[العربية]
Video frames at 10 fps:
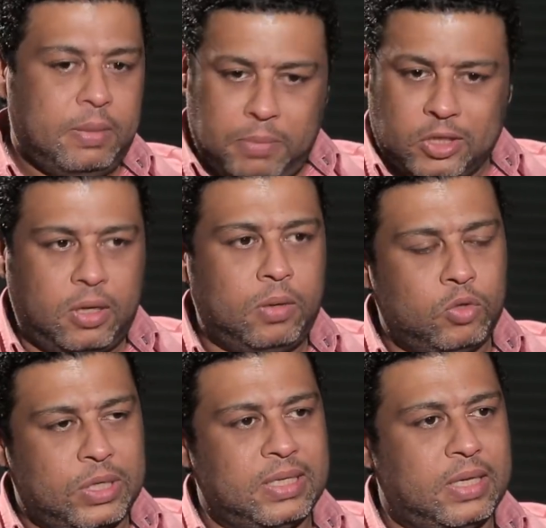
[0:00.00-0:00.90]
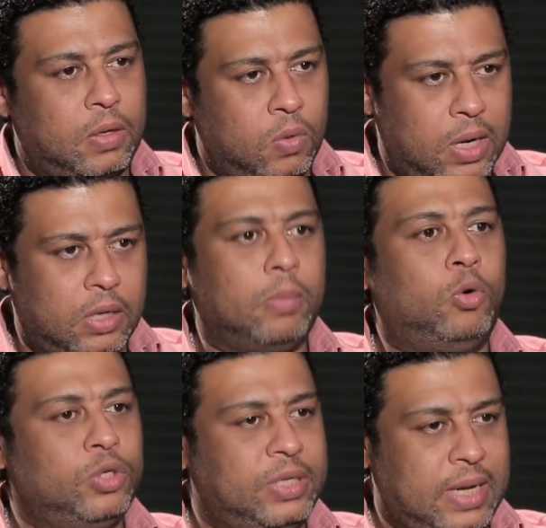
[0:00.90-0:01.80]
بطل المسلسل هو اكرم
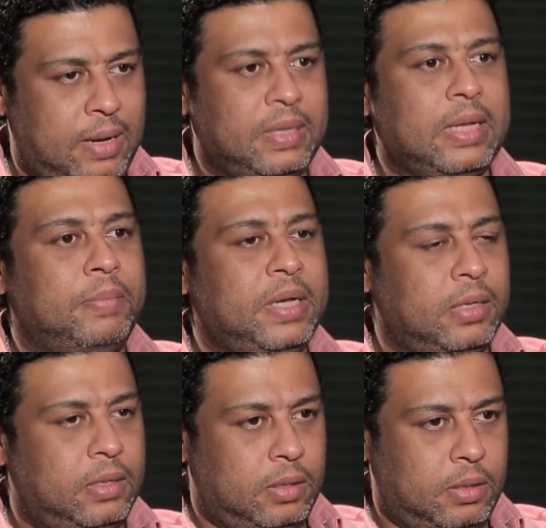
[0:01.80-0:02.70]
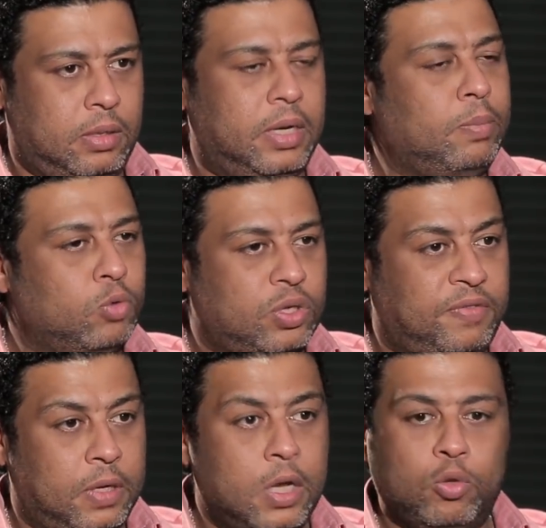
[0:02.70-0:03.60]
حسني احمد امين ريم
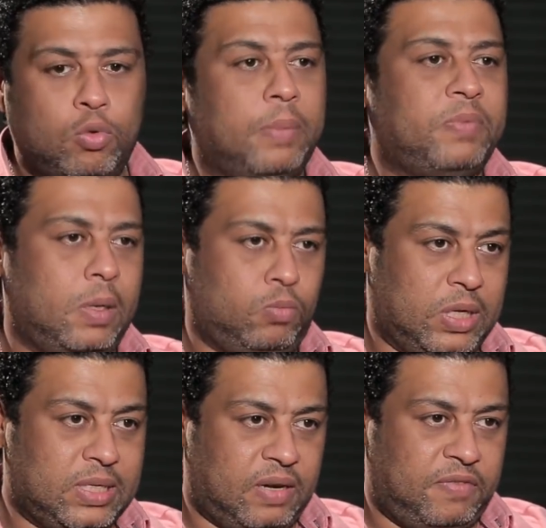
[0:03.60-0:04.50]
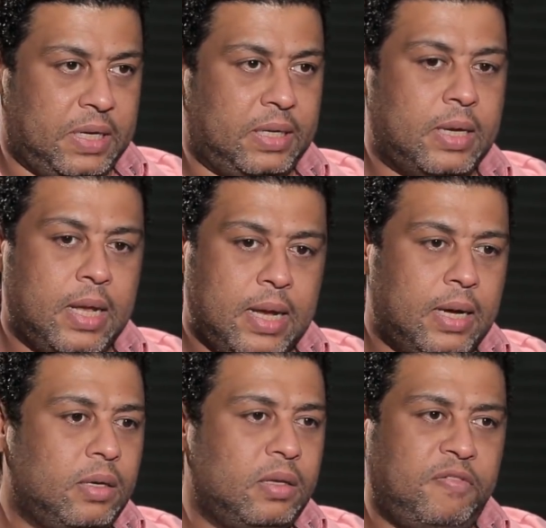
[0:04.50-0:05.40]
مصطفى دول ابطال المسلسل فعلا
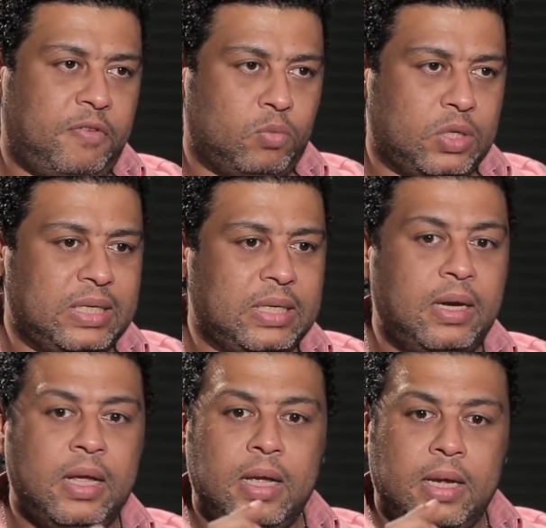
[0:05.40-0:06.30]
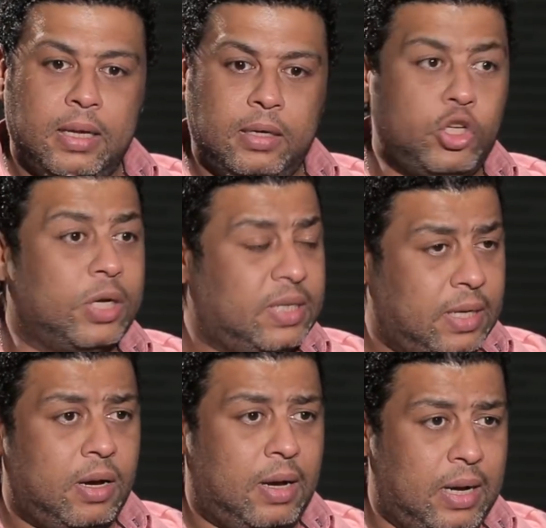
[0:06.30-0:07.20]
انا ضيف في المسلسل
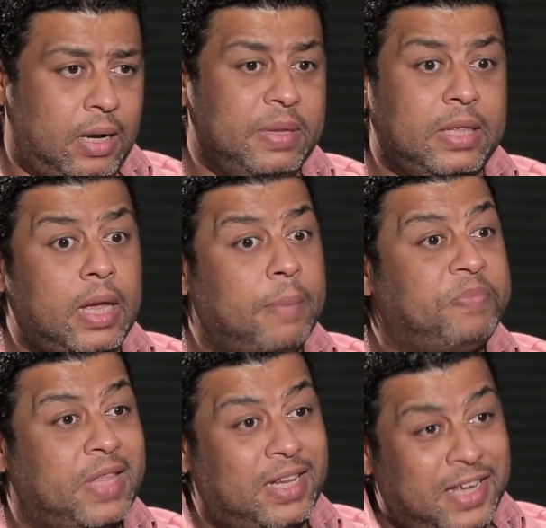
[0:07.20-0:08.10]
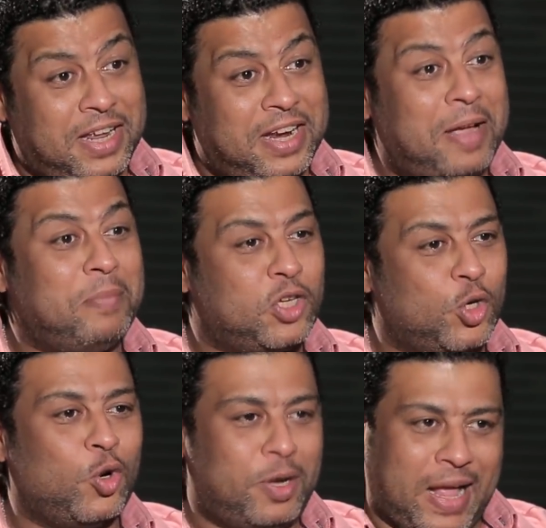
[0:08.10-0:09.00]
الشخصيه اه علمت ابتدينا نعمل
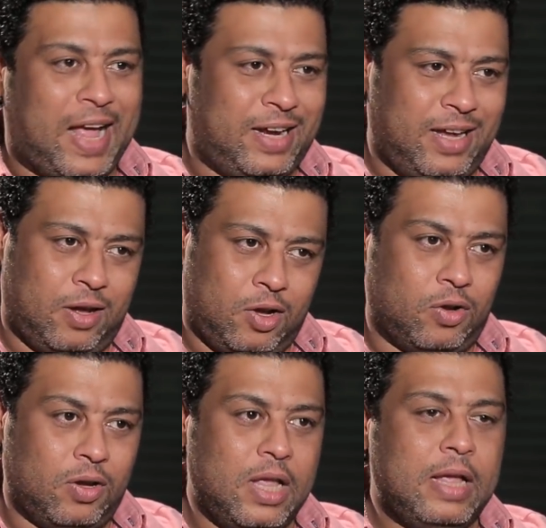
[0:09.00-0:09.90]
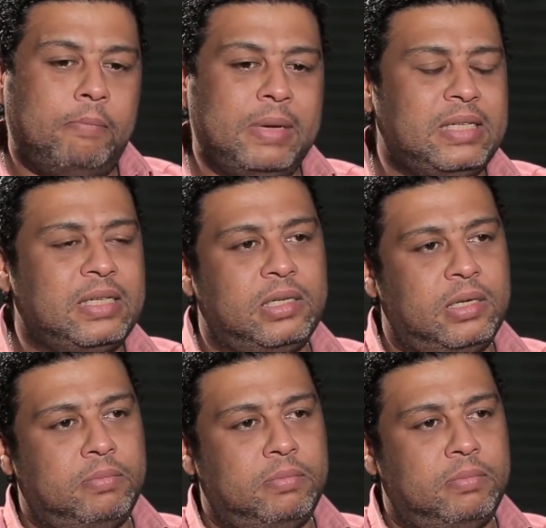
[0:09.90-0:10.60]
شغل بقى عليها اه بس